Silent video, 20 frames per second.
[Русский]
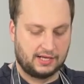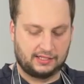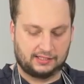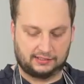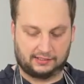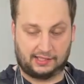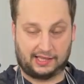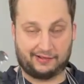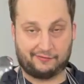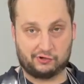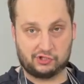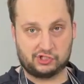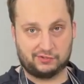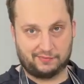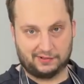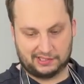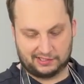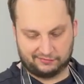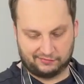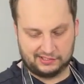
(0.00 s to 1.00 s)
Для того, чтобы
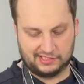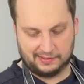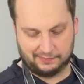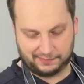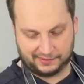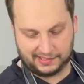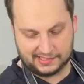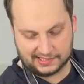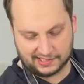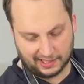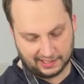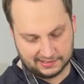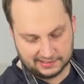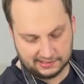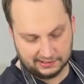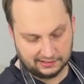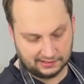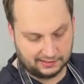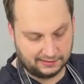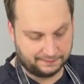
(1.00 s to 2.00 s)
этого не
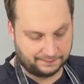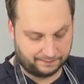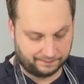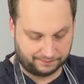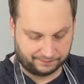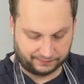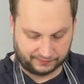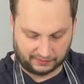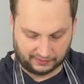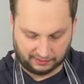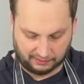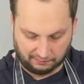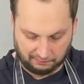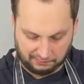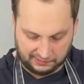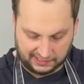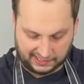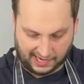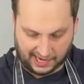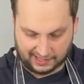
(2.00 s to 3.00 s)
происходило,
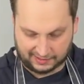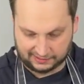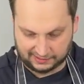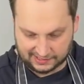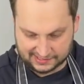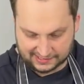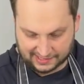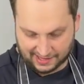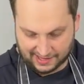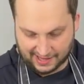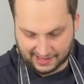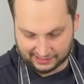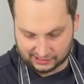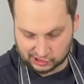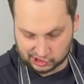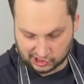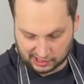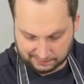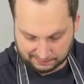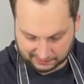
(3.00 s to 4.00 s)
мы, как
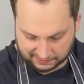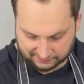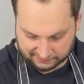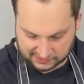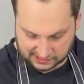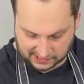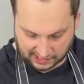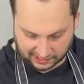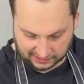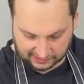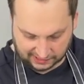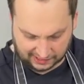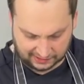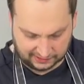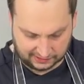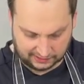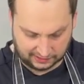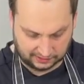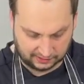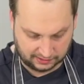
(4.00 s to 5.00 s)
настоящие
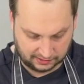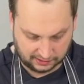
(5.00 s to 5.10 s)
профессионалы,